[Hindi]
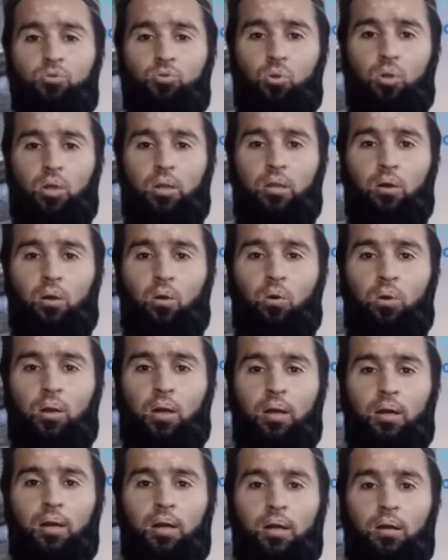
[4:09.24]
वो सोलर का
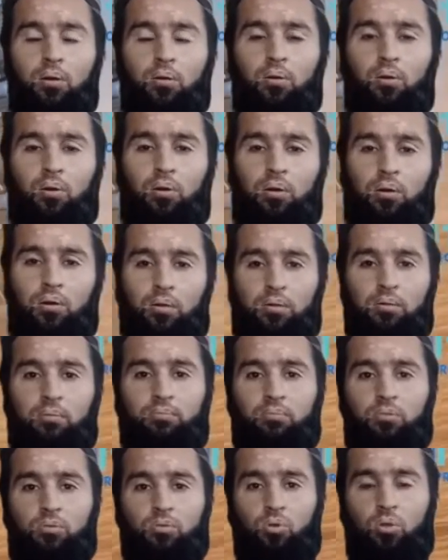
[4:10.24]
होगा
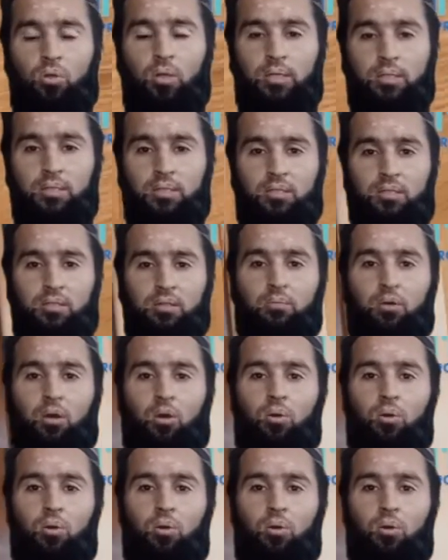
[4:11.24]
और सोलर सिस्टम का